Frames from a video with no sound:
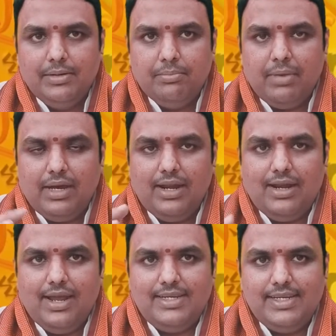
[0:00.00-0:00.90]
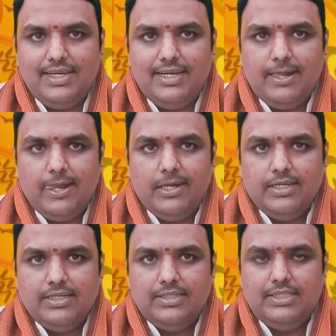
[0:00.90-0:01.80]
మకర రాశికి
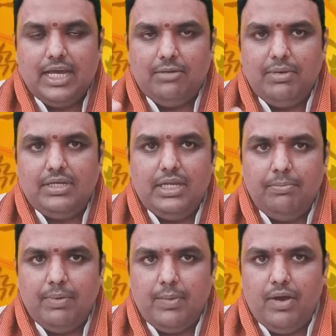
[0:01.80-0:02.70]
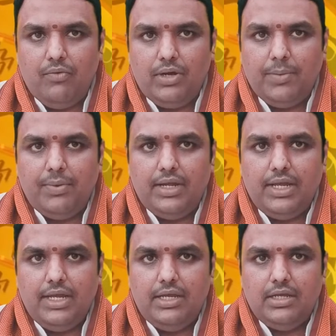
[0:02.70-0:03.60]
జన్మశని ప్రభావం
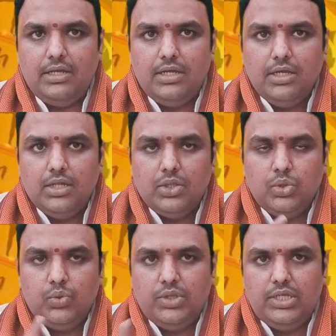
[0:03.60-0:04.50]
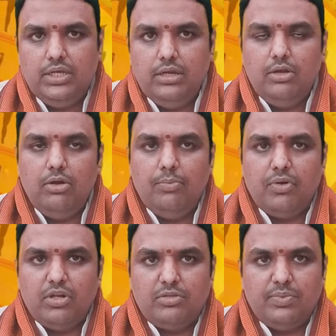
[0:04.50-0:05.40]
ఉన్నప్పటికీ ద్వితీయంలో
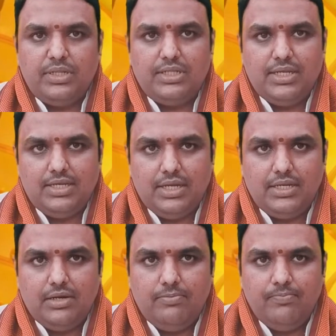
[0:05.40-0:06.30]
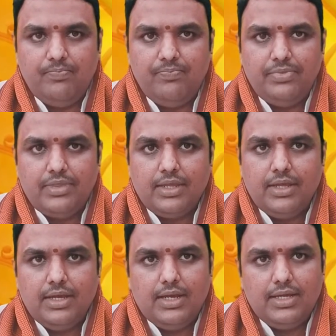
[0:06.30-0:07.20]
బృహస్పతి సంచరించడం
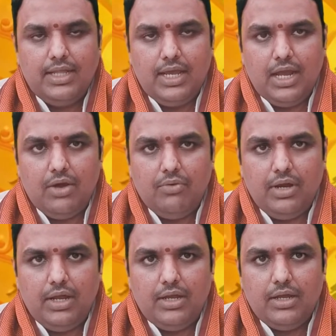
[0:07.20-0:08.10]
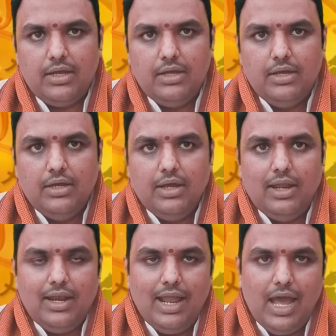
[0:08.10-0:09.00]
ఇదే కాకుండా
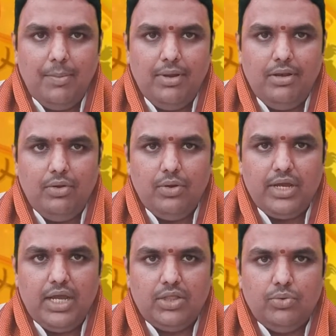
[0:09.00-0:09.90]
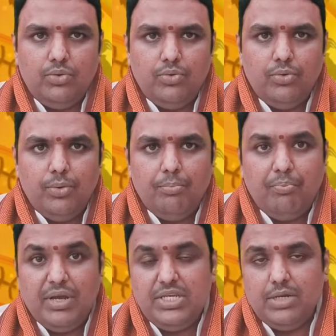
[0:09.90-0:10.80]
లాభంలో కేతు
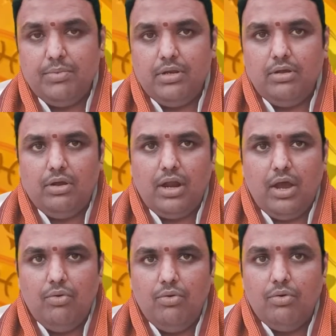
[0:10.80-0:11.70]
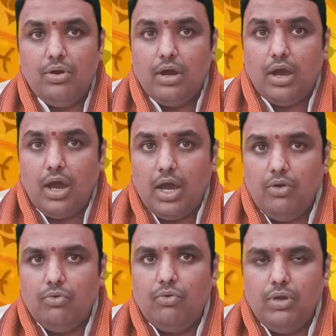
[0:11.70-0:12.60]
పంచమంలో రాహు
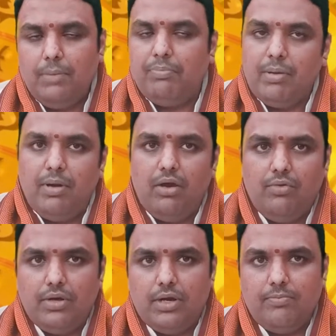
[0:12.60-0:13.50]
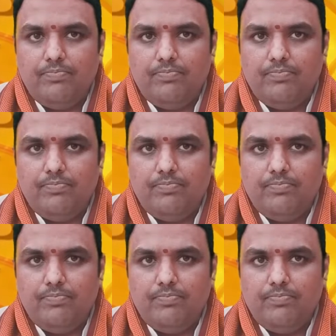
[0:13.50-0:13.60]
అనుకూల ప్రభావం ఉండడం